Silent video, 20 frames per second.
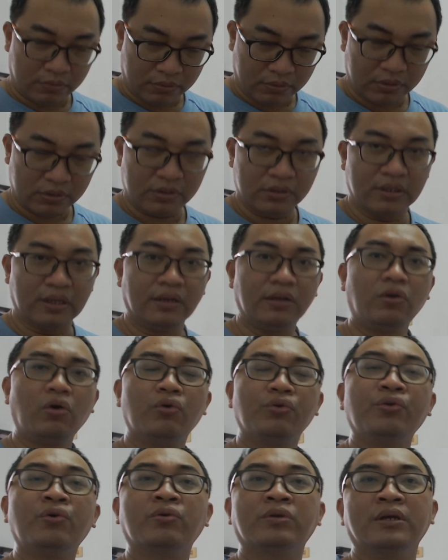能够
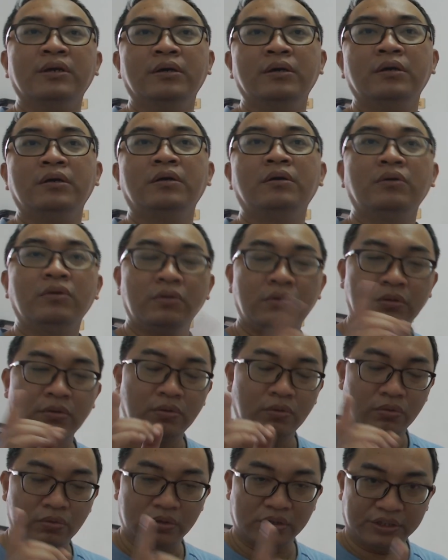用的。
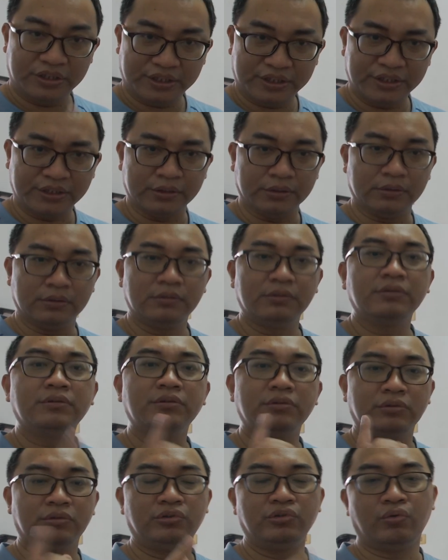字
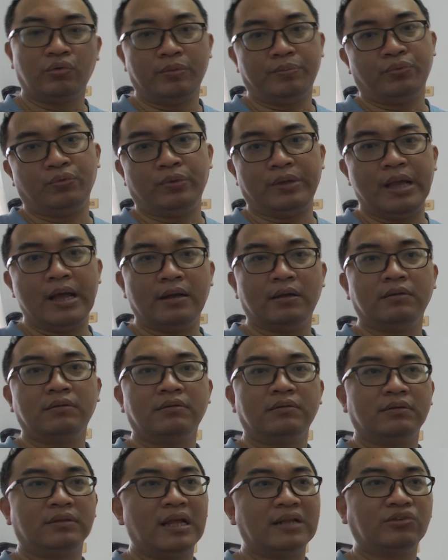就会不一样，
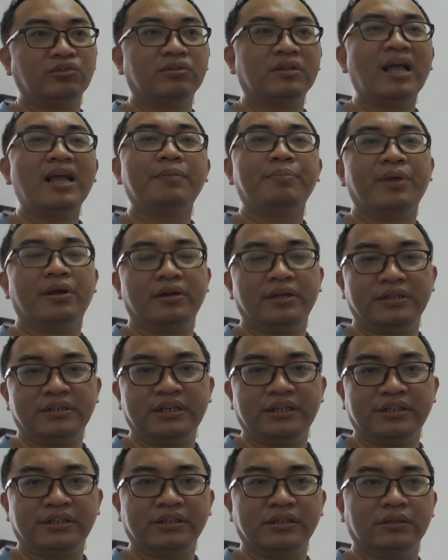那就代表了一
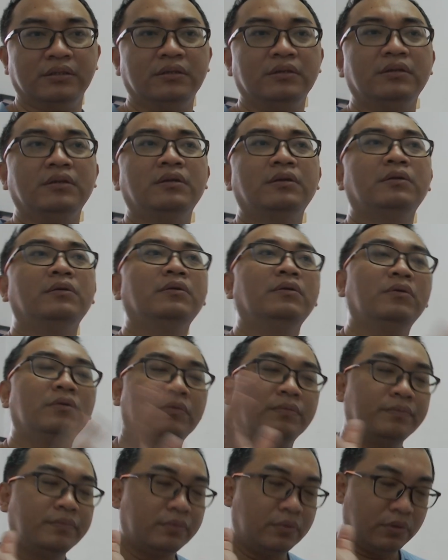件事，
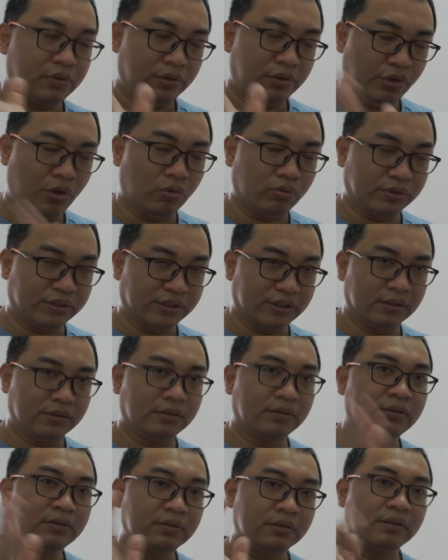用神
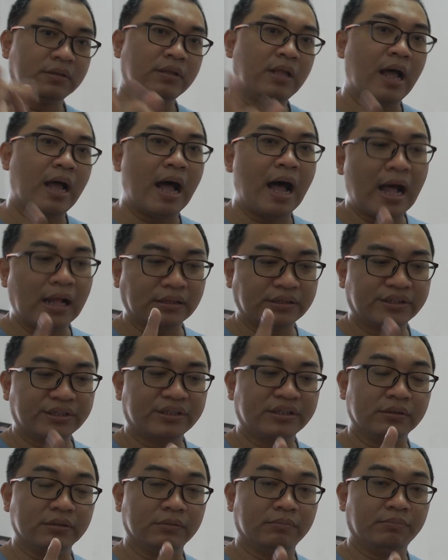它
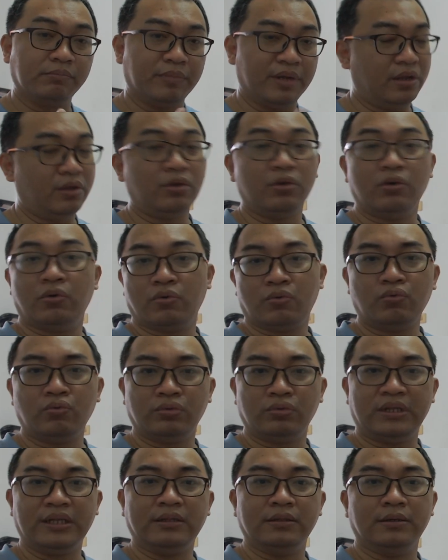是没有固
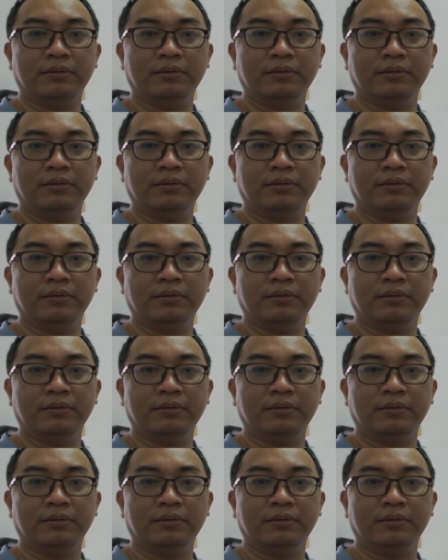定的，